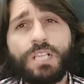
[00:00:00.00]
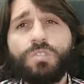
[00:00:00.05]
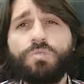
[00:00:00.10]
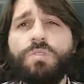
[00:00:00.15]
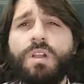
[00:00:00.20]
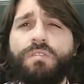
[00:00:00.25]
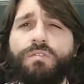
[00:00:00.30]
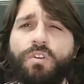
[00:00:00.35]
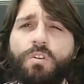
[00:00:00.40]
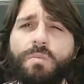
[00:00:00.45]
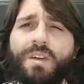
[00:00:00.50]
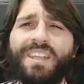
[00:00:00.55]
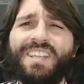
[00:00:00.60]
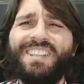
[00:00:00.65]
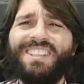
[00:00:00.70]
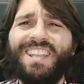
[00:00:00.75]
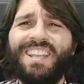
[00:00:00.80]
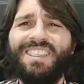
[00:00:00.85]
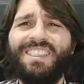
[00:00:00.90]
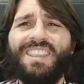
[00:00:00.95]
es una forma de
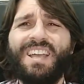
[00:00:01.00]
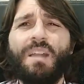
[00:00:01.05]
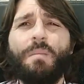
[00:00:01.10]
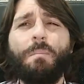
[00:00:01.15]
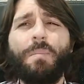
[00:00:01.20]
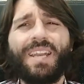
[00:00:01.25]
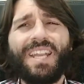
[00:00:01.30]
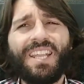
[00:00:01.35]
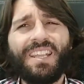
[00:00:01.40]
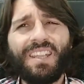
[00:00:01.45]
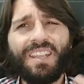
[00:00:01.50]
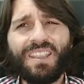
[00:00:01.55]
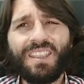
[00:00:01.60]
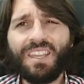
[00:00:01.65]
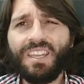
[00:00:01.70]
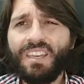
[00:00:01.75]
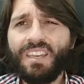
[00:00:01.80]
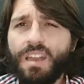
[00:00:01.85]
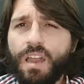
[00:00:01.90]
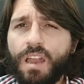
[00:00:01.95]
intentar
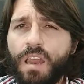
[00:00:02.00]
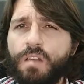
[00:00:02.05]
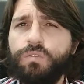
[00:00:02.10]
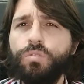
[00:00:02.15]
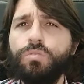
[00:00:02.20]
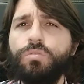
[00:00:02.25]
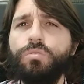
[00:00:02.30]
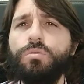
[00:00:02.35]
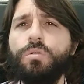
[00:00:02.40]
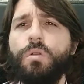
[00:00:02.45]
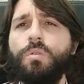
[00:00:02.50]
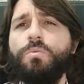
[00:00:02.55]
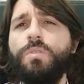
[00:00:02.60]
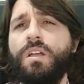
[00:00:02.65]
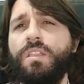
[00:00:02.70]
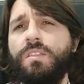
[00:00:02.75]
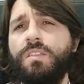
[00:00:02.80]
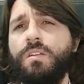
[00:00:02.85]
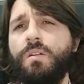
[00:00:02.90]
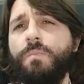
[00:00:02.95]
predecir el futuro de
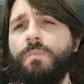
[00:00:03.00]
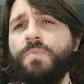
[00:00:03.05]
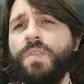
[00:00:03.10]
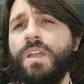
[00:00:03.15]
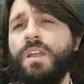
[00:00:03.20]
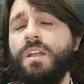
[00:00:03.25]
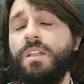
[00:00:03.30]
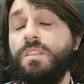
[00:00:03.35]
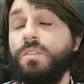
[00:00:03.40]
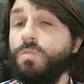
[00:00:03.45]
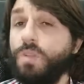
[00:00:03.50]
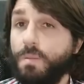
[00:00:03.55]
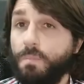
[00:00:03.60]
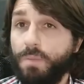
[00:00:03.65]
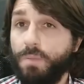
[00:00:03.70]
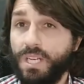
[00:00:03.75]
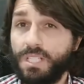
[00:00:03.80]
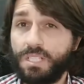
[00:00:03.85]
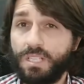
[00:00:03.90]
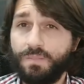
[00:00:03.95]
una acción de una
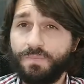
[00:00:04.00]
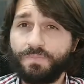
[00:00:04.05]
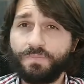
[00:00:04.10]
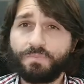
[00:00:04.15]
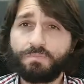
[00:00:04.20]
empresa.